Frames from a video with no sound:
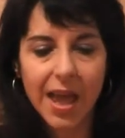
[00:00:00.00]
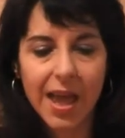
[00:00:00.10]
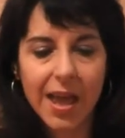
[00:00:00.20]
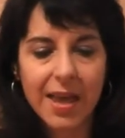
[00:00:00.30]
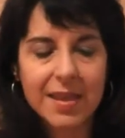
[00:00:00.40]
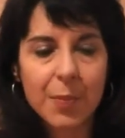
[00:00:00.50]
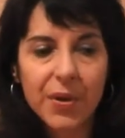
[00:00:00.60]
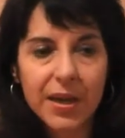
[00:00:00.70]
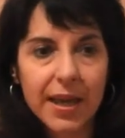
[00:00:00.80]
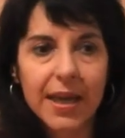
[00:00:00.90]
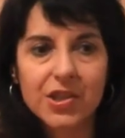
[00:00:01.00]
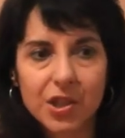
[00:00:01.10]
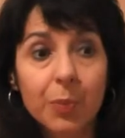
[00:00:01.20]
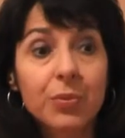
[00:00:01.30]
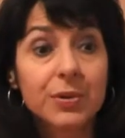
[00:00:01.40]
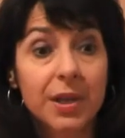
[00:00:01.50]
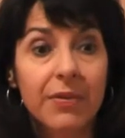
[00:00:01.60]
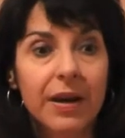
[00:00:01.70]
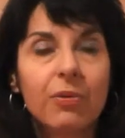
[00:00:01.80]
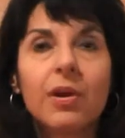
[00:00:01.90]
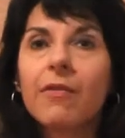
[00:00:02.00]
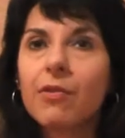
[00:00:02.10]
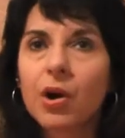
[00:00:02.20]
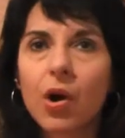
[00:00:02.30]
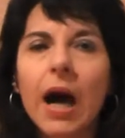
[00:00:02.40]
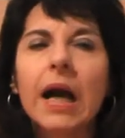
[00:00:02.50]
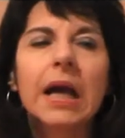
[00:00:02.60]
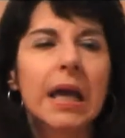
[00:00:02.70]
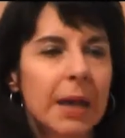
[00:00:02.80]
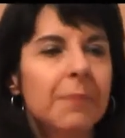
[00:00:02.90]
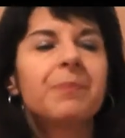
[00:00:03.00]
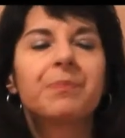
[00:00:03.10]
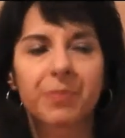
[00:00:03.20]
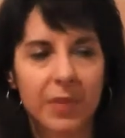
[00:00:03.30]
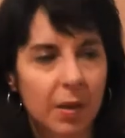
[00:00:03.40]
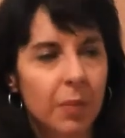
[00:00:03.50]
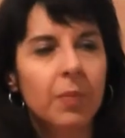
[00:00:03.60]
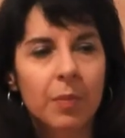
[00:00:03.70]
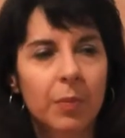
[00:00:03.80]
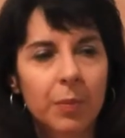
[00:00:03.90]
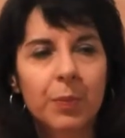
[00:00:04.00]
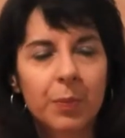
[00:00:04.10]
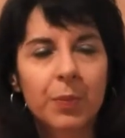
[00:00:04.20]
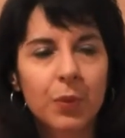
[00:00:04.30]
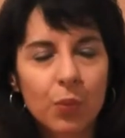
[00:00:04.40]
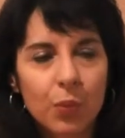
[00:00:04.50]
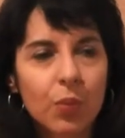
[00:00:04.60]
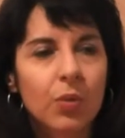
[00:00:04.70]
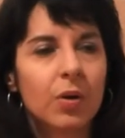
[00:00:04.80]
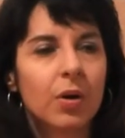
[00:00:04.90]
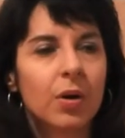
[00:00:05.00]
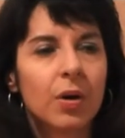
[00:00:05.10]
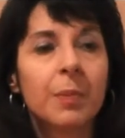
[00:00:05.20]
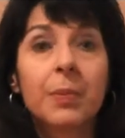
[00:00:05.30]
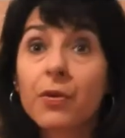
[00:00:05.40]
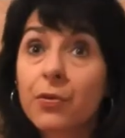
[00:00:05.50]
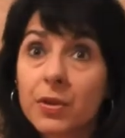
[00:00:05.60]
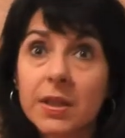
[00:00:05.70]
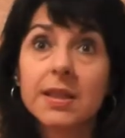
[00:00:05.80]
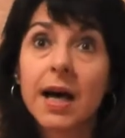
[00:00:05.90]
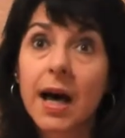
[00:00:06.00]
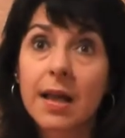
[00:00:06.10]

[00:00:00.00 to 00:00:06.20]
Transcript: E se poi riesce appunto a fare un lavoro anche mm, più eh, in profondità,